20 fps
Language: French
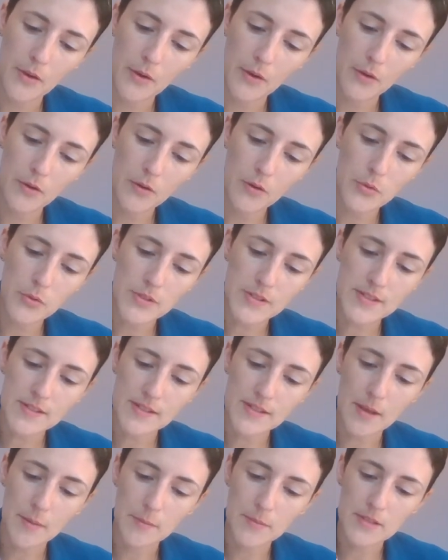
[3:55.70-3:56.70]
le
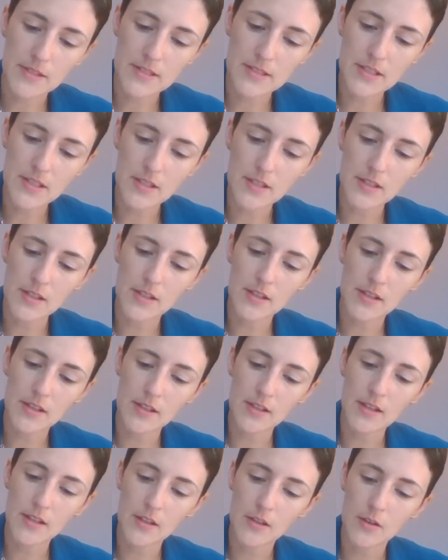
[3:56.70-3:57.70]
samedi
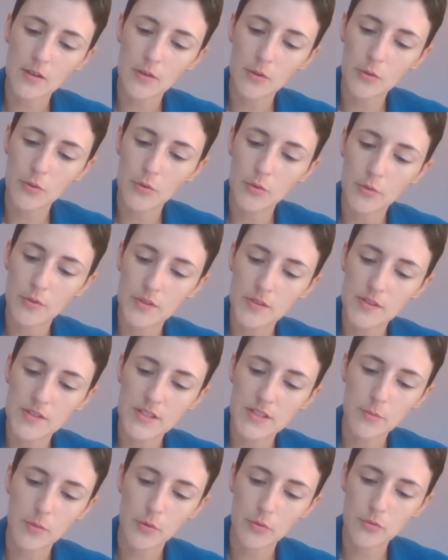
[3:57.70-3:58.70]
et le
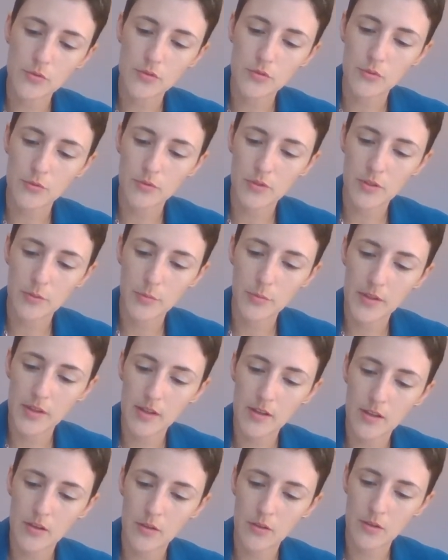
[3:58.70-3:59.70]
dimanche. On note bien
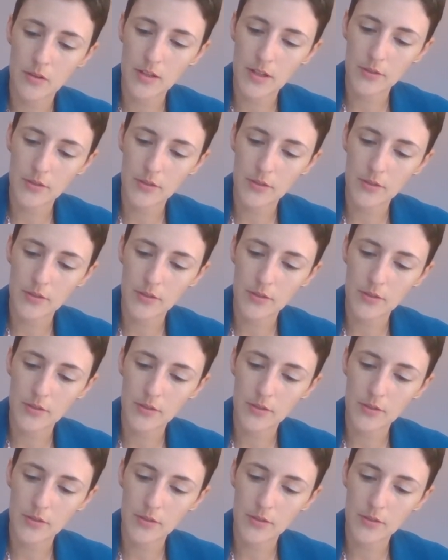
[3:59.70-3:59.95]
euh, la